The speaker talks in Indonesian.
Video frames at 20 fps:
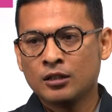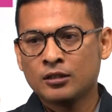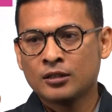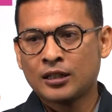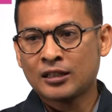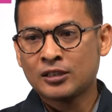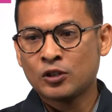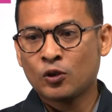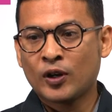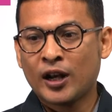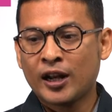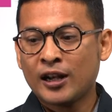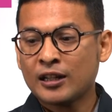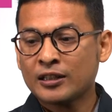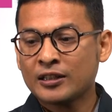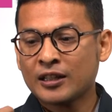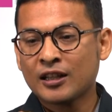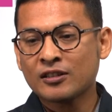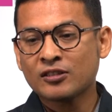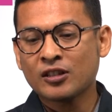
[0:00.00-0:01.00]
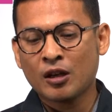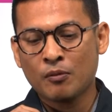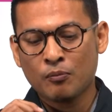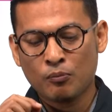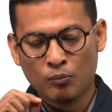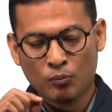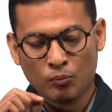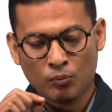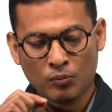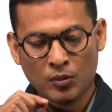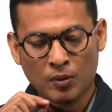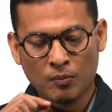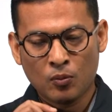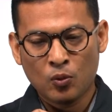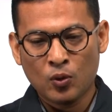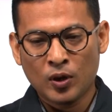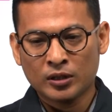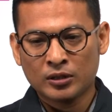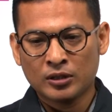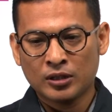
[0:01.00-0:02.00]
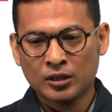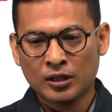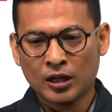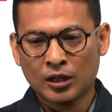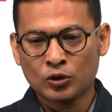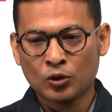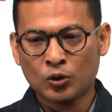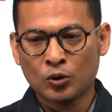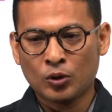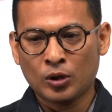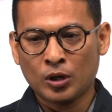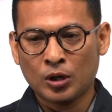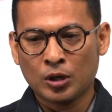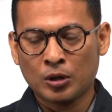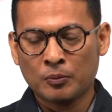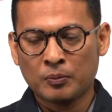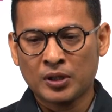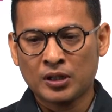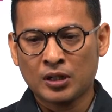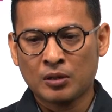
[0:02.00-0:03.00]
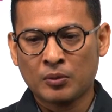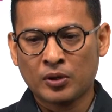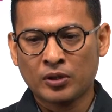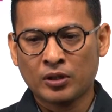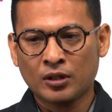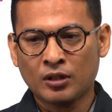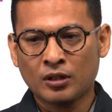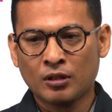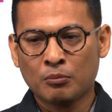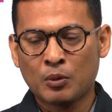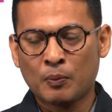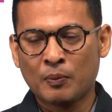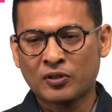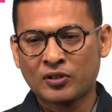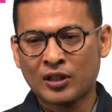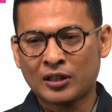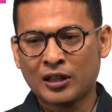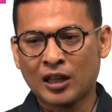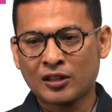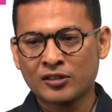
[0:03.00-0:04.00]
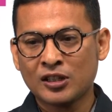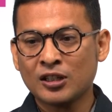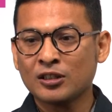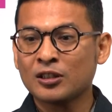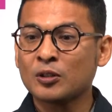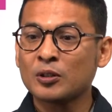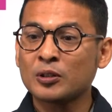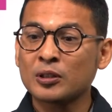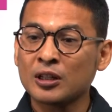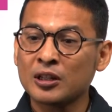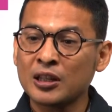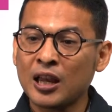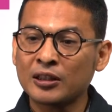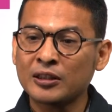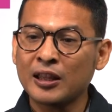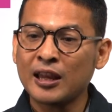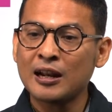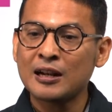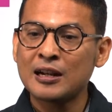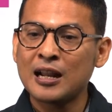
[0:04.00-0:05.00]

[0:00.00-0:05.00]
Taksi online ini ketika saya membuat atau eh, apa namanya memesan taksi ini ternyata yang